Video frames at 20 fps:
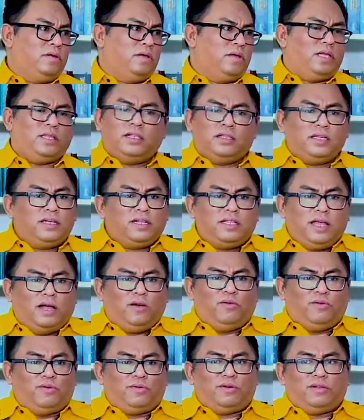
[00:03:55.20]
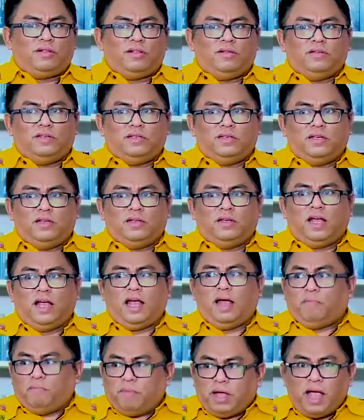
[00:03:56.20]
Kita tidak tahu
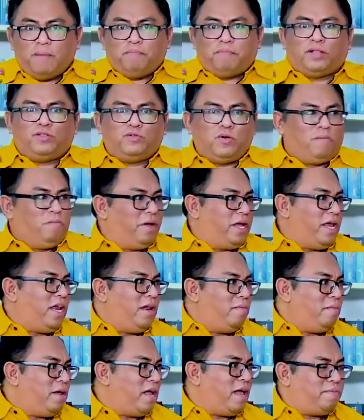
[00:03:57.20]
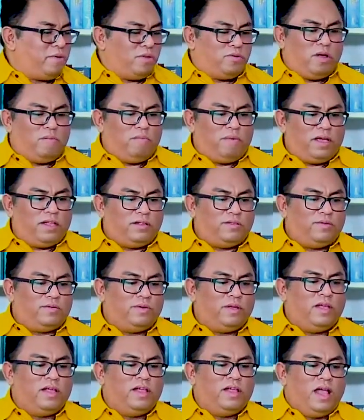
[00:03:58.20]
mengapa Tuhan begini, mengapa Tuhan begitu.
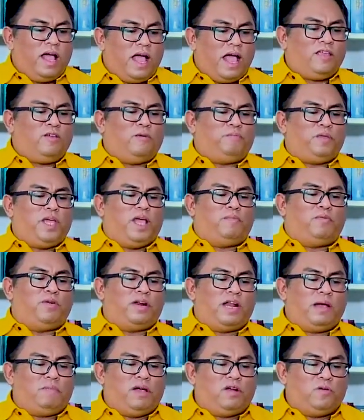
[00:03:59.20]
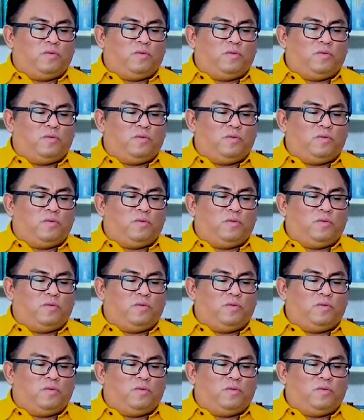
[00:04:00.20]
Ayub 36 ayat